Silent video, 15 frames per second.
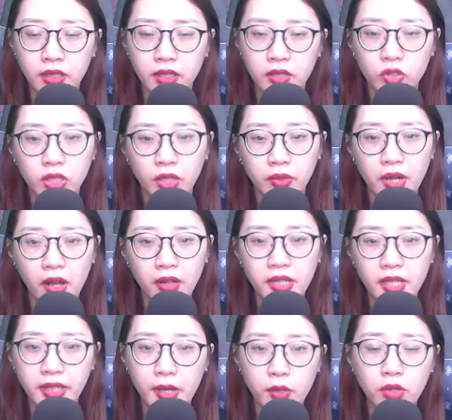Sau đó đi
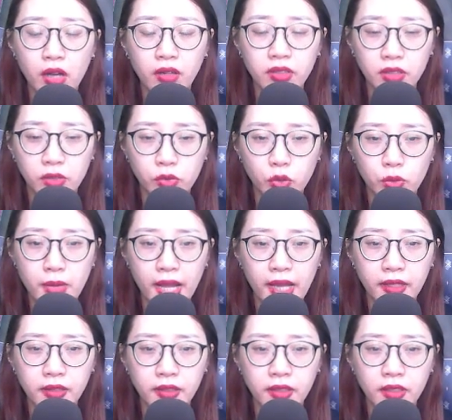theo con đường của bà,
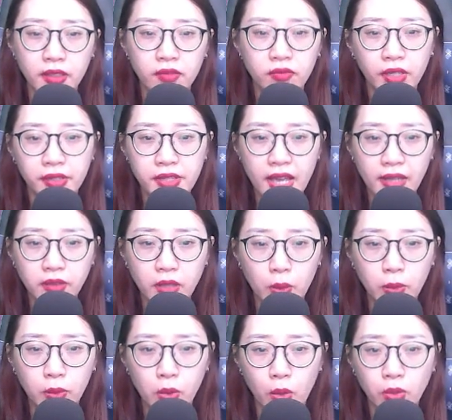vì gia tộc
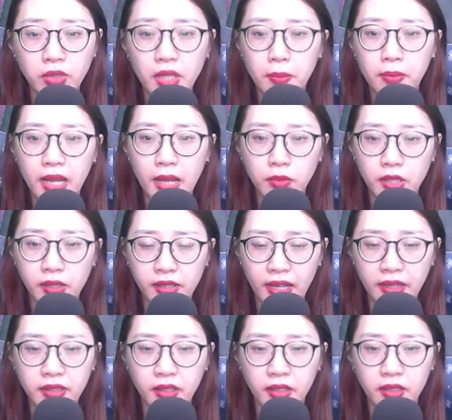khổ tâm lao lực cả
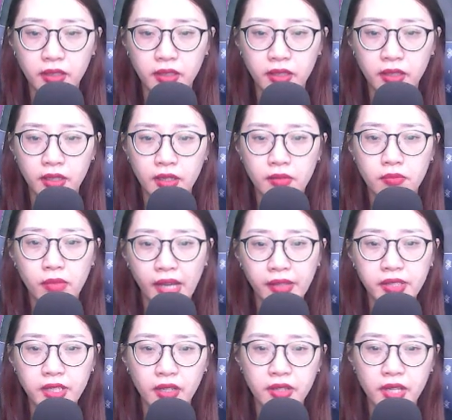đời. Mãi
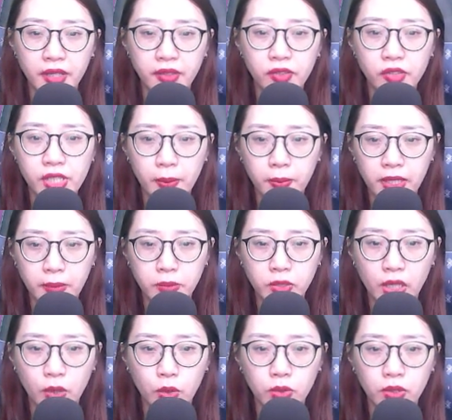cho đến trăm năm
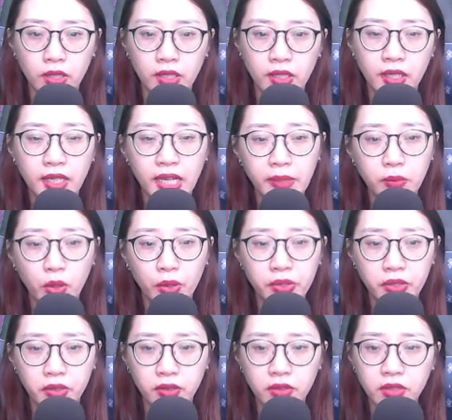sau, lại bồi
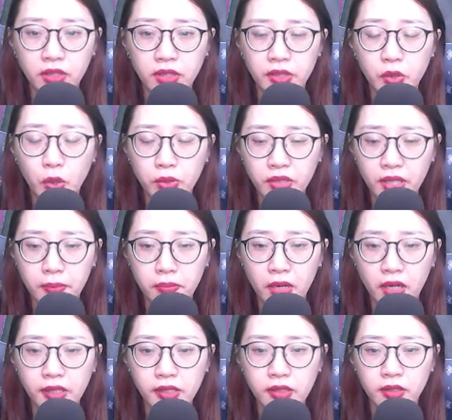dưỡng người nối nghiệp
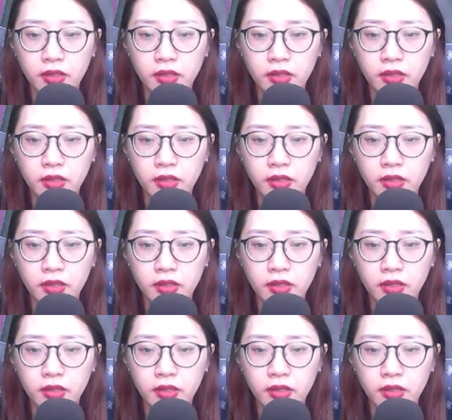mới.